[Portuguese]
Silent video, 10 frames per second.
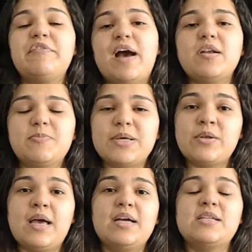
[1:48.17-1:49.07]
vários
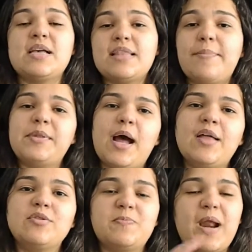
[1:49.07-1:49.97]
personagens
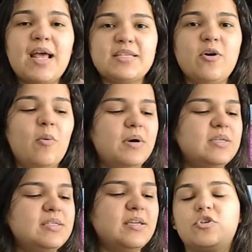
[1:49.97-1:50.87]
adaptados para esse romance,